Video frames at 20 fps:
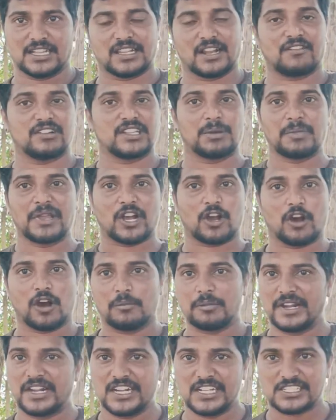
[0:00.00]
దాని తర్వాత మీ
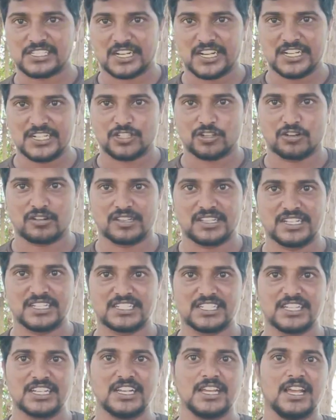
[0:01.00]
కామెంట్ని స్క్రీన్ షాట్
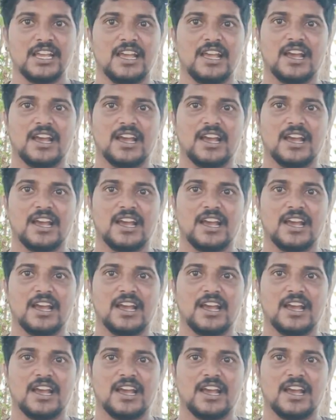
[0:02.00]
తీసి